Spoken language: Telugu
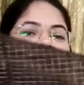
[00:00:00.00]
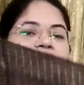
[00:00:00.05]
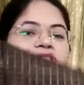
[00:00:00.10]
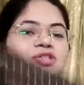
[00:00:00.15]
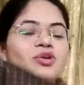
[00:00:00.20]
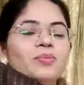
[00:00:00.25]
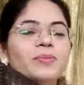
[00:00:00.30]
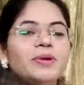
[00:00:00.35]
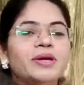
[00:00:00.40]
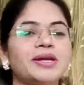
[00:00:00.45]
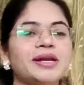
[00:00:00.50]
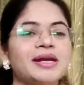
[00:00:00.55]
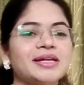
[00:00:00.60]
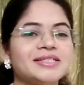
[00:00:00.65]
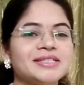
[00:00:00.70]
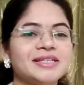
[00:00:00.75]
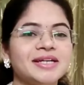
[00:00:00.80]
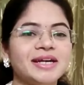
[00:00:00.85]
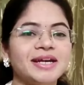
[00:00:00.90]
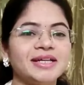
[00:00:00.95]
సో మీకు
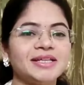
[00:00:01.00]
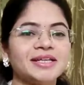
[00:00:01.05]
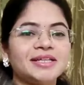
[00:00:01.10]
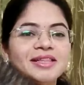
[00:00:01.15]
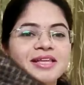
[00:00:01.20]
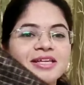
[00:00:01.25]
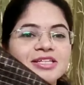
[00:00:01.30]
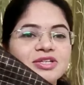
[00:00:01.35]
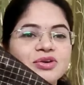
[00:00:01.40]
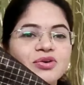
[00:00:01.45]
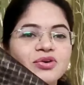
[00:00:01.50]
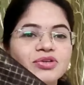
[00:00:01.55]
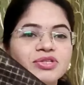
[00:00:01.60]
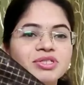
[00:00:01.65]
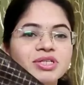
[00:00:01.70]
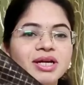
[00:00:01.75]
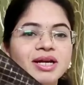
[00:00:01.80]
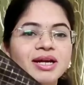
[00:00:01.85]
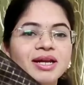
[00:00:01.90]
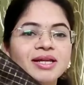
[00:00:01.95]
నచ్చినట్టయితే
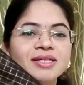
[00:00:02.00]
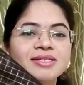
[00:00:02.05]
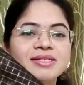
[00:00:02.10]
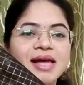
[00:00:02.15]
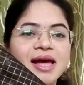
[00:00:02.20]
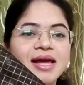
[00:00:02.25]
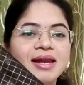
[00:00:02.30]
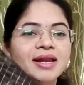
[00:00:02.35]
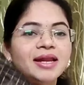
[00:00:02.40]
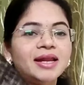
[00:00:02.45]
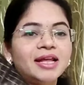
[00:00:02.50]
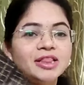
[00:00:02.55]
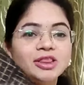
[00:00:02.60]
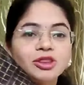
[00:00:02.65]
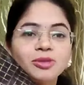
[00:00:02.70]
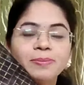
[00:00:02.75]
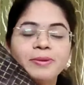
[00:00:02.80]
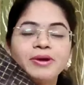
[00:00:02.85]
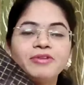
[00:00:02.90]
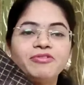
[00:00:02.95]
తీసుకోవచ్చండి శారీ
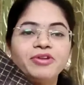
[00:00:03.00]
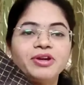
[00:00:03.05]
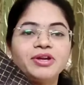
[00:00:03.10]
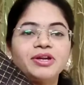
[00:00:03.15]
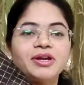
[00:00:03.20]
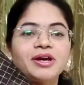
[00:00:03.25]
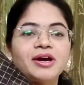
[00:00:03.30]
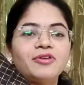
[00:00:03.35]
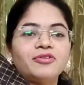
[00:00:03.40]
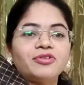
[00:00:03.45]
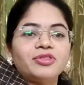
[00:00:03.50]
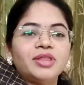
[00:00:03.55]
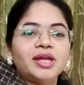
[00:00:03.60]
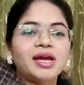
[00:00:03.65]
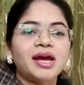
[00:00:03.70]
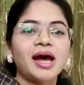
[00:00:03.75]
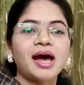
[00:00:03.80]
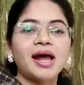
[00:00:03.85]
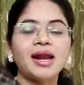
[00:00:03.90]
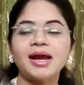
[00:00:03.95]
లెంత్ పర్ఫెక్ట్గా ఉంది
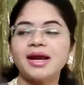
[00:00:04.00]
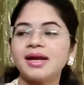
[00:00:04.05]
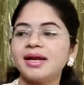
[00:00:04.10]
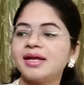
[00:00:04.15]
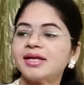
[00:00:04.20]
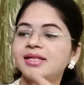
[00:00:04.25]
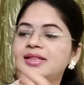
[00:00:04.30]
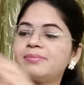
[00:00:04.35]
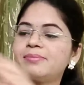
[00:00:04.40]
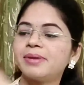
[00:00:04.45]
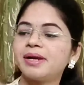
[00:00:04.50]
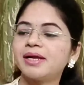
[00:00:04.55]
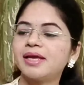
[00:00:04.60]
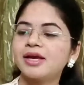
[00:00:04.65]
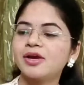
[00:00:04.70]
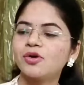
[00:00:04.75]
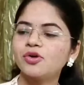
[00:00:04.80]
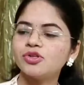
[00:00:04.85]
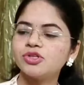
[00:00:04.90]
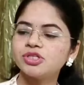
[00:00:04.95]
అలానే ఇది
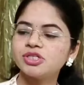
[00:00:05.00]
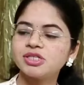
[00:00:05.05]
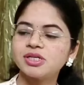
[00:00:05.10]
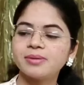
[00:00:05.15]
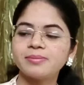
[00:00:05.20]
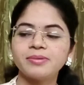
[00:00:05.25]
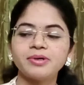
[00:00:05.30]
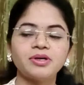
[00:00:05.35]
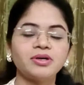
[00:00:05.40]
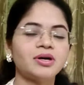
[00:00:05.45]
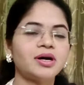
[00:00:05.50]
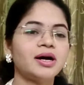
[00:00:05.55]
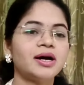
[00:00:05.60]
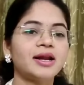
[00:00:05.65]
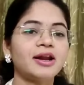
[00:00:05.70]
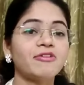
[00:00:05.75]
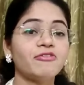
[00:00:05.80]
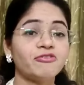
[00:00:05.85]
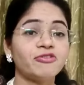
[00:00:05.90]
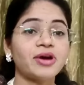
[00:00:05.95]
మనకి కొంచెము
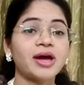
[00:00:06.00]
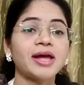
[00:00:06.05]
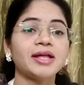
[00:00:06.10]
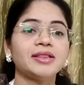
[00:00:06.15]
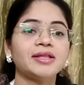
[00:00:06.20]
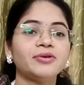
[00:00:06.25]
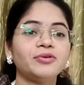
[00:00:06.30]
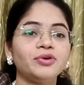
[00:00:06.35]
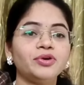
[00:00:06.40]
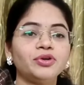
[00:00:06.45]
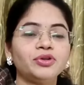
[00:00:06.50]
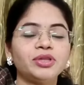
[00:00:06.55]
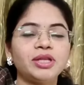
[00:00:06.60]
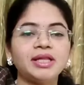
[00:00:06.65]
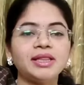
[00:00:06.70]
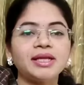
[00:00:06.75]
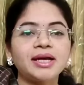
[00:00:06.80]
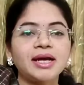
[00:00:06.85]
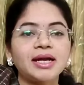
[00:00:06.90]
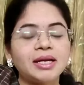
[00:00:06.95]
రఫ్గా అయితే ఉంటుంది
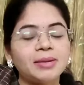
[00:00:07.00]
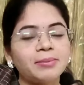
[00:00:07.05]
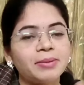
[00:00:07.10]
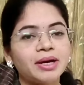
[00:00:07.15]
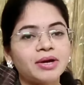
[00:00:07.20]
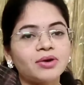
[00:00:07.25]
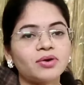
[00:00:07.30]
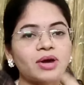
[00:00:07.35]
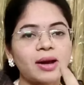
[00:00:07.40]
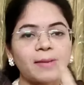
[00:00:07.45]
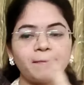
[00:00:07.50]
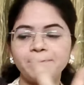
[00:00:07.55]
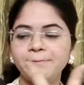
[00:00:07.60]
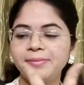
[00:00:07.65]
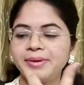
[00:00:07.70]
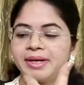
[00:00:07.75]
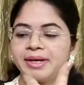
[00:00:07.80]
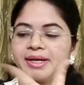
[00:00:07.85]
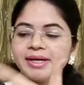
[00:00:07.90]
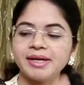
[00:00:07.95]
ఎందుకంటే మనకు
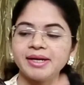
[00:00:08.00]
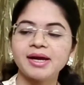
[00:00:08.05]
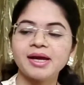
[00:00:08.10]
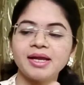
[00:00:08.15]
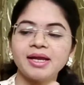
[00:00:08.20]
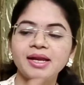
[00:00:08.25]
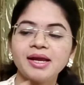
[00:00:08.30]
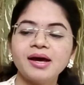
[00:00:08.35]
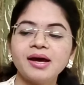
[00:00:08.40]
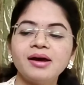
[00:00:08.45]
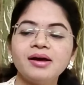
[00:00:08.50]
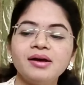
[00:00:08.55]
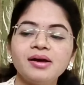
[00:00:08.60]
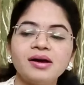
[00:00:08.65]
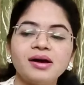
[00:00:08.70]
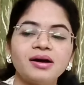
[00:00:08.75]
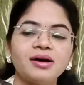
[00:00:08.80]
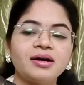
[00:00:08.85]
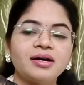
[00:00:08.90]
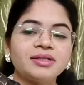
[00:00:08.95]
కంప్లీట్గా ఇలా
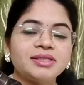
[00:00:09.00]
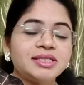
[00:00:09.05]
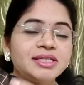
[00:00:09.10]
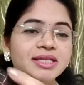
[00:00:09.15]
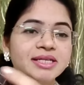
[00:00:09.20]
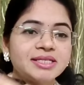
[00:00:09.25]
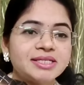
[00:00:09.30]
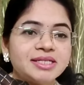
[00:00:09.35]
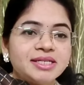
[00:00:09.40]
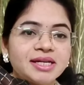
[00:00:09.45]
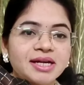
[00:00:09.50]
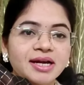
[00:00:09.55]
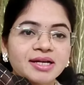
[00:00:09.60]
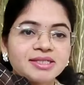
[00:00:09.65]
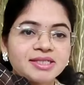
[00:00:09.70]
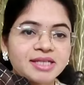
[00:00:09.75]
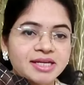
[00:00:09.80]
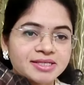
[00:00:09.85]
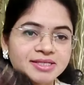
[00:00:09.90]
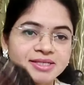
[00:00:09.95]
చిన్న చిన్నగా
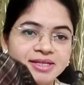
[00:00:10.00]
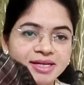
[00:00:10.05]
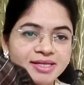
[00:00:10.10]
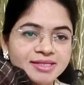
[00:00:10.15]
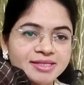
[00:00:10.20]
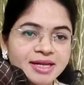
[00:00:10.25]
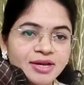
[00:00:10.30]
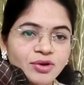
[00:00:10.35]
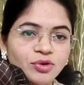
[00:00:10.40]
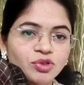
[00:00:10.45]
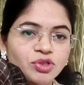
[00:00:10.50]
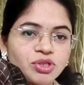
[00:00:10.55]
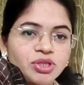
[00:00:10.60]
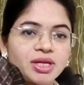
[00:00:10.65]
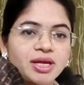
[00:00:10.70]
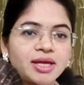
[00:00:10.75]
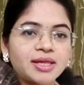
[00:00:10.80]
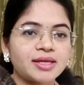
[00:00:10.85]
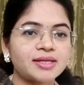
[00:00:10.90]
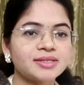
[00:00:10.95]
చెక్స్ డిజైన్
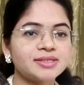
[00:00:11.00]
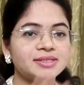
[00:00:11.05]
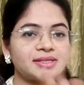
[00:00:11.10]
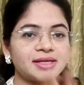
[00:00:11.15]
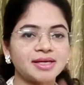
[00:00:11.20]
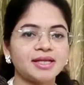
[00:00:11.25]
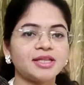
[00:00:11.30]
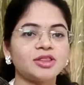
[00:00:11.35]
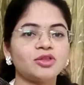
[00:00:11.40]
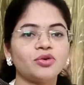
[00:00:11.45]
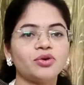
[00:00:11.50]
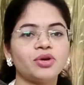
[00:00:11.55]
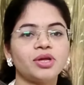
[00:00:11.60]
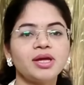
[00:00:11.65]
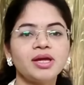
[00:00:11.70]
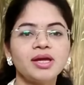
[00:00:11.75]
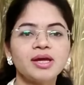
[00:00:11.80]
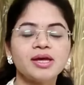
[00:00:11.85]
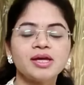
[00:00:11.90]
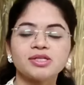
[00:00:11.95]
వచ్చింది కదా జరీతోని
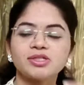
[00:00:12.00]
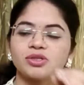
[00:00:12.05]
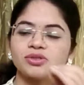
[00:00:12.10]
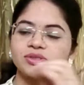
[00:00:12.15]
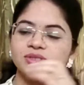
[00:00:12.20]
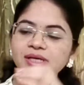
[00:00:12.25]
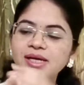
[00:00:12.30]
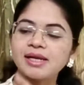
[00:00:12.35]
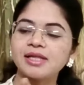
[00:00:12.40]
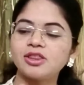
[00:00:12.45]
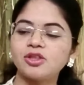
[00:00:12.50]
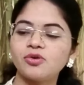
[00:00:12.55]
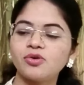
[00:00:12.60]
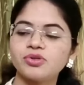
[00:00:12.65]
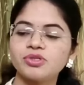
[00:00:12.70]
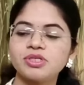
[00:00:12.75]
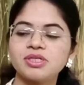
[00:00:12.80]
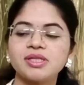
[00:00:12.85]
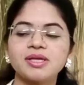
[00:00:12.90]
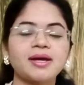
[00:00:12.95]
సో జరీతో
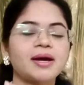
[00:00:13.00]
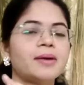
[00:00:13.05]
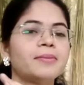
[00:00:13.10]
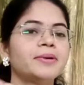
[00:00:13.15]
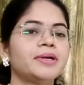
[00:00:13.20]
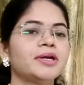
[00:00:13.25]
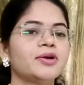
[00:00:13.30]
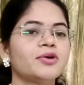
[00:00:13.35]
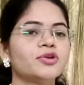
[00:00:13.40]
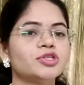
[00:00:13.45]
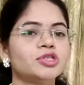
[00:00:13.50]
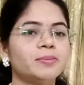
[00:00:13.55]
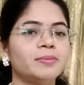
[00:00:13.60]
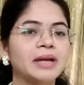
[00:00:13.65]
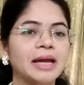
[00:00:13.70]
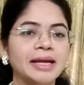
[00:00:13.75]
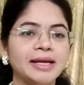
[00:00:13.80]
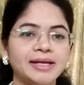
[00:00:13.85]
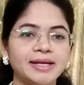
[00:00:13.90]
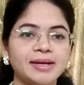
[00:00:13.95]
వచ్చింది కాబట్టి కొంచెం
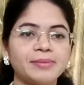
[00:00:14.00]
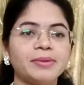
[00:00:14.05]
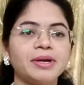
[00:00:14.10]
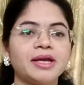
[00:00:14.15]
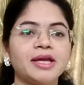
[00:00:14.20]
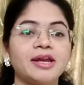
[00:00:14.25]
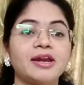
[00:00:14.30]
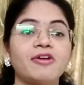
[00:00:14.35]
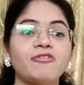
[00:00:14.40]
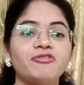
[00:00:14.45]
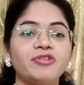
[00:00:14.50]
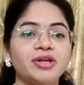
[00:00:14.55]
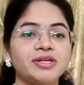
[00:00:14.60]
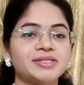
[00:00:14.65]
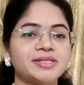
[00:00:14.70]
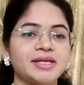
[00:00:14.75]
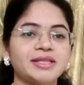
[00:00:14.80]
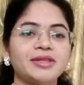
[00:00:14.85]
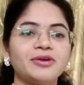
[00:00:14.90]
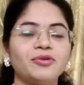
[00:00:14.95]
లైట్గా మనకి
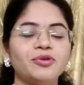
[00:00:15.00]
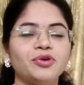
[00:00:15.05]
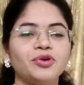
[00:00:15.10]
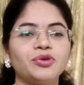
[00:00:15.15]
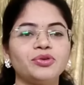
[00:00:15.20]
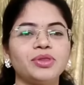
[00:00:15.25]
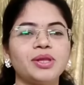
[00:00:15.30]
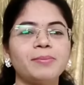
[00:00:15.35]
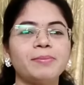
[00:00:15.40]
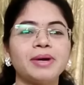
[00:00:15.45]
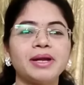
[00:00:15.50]
రఫ్నెస్ అయితే ఉంటుంది